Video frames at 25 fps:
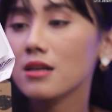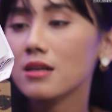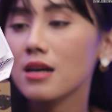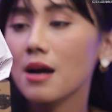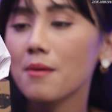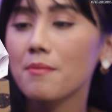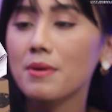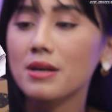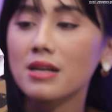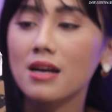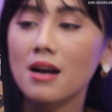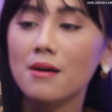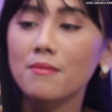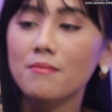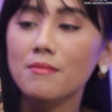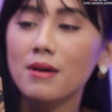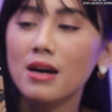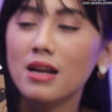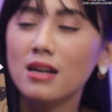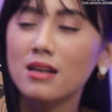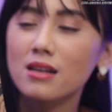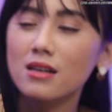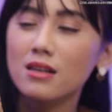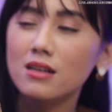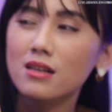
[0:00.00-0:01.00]

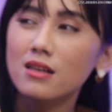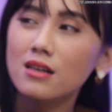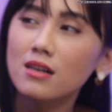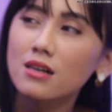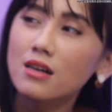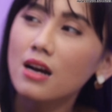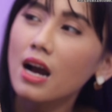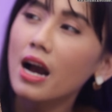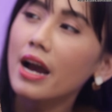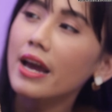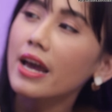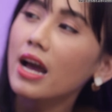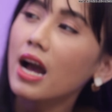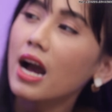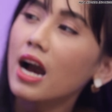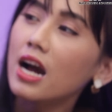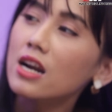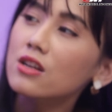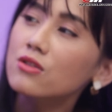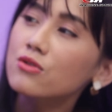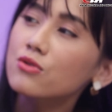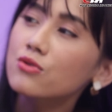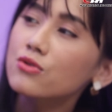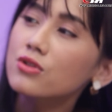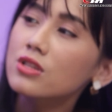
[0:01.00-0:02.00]
gambar-gambar eh, kayak
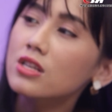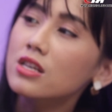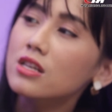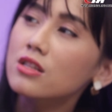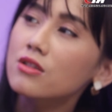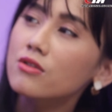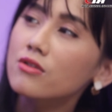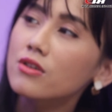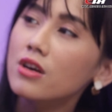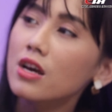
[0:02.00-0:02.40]
kartun gitu